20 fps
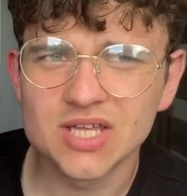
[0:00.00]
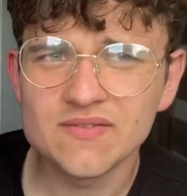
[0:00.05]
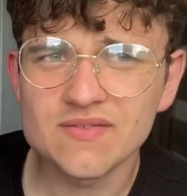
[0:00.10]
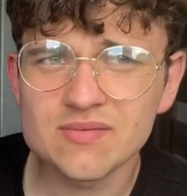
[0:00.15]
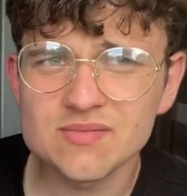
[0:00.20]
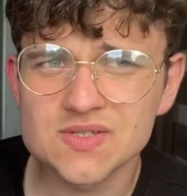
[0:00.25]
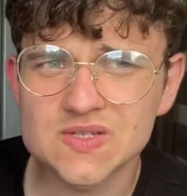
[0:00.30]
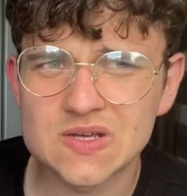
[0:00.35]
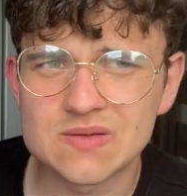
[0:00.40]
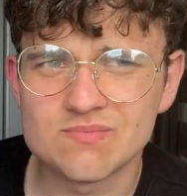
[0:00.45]
Nie
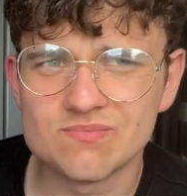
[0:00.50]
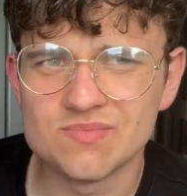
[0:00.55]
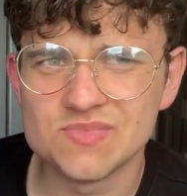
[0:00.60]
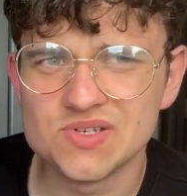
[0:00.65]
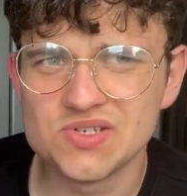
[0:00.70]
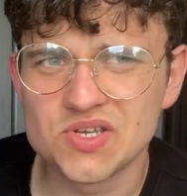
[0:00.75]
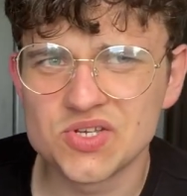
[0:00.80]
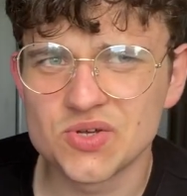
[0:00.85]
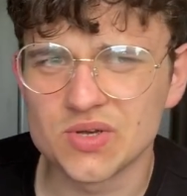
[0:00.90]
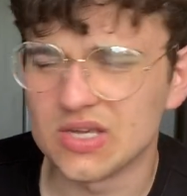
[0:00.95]
wiem, co mam
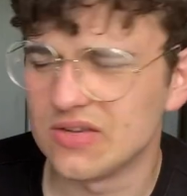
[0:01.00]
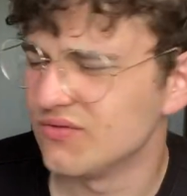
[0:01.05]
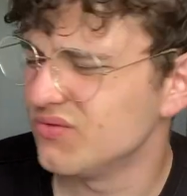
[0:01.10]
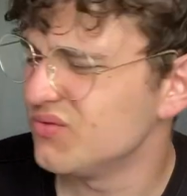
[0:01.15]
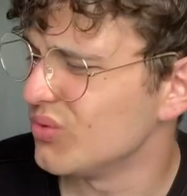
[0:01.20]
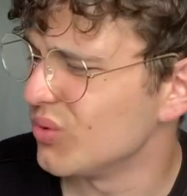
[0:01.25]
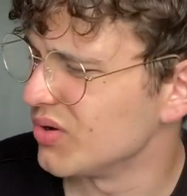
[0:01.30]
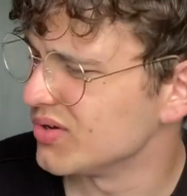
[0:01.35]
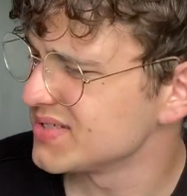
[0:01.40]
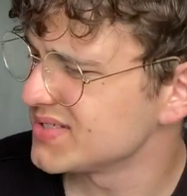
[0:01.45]
myśleć o jej
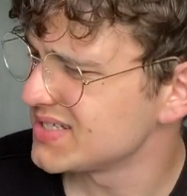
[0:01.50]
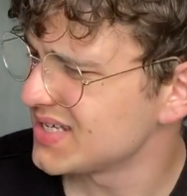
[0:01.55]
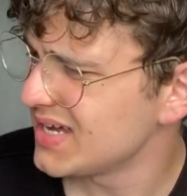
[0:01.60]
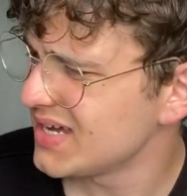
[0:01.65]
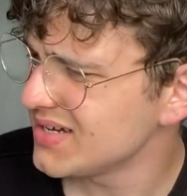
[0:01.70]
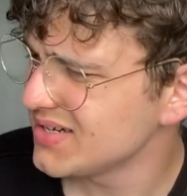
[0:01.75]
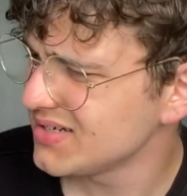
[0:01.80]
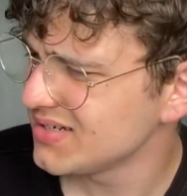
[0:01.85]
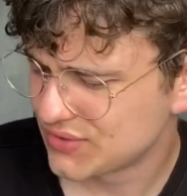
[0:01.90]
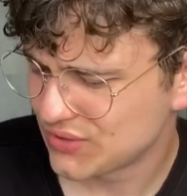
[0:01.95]

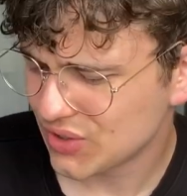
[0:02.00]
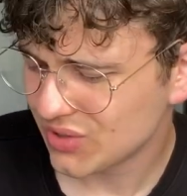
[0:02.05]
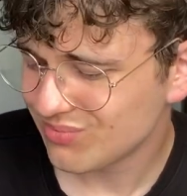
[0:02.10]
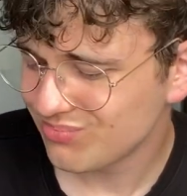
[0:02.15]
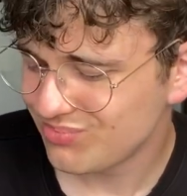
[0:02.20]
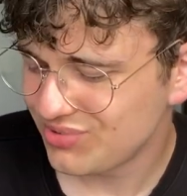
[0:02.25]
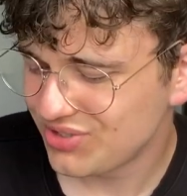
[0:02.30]
włosach. Są